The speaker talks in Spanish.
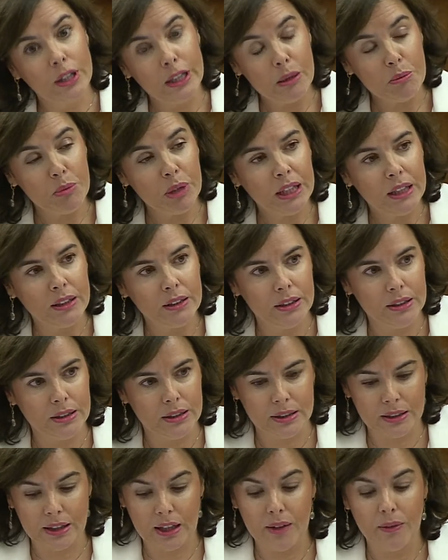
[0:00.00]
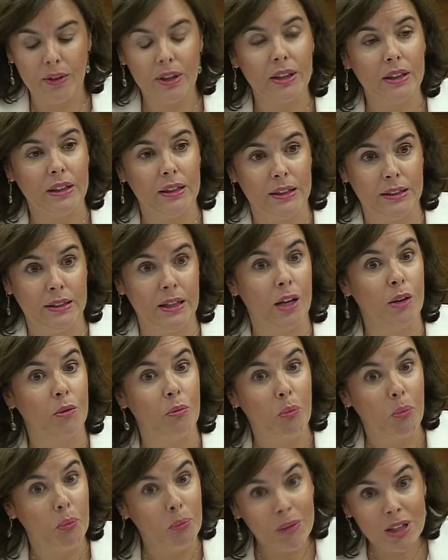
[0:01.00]
independentistas cada vez están
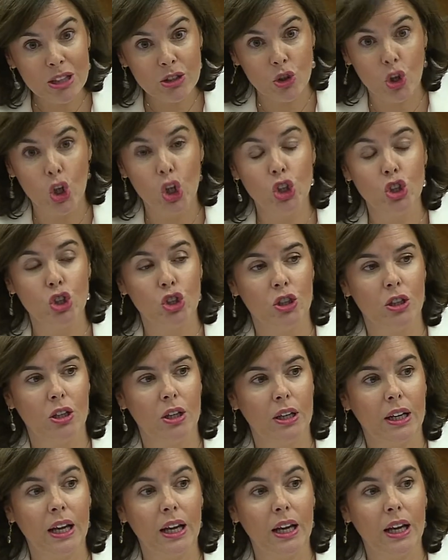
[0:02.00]
más solos,